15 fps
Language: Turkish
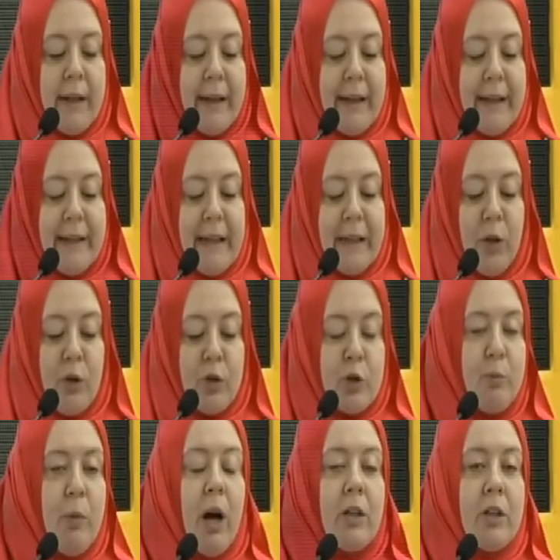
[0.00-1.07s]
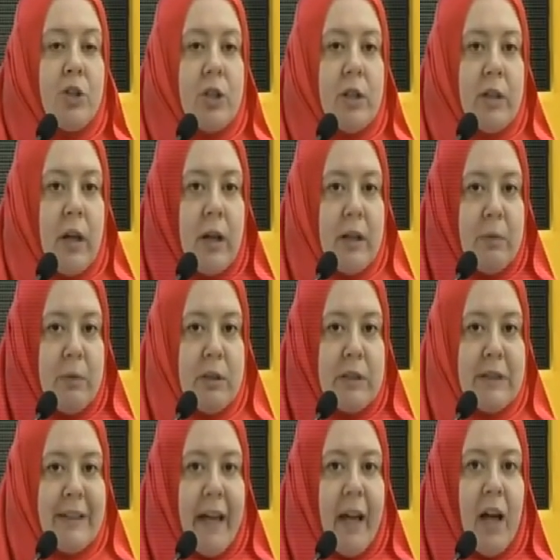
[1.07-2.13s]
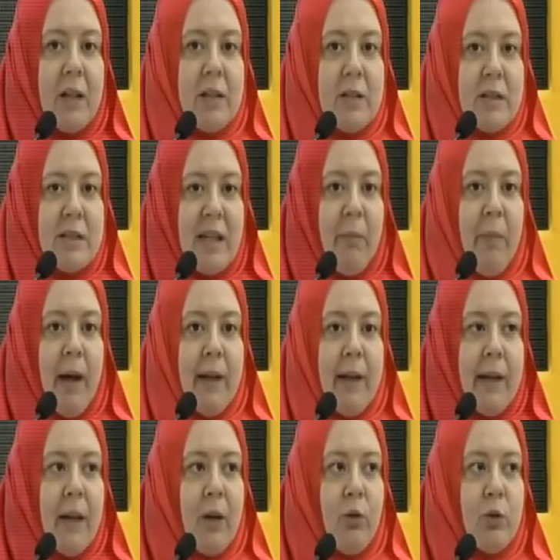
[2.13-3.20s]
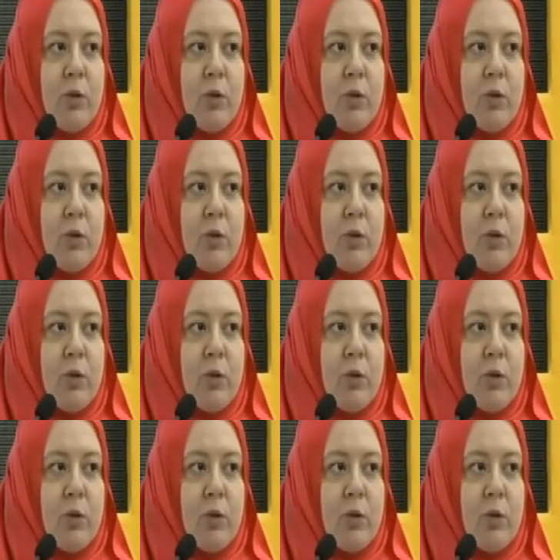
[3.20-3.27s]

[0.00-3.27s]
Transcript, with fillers: yeni Osmanlıcılık akımının dayandığı temellere o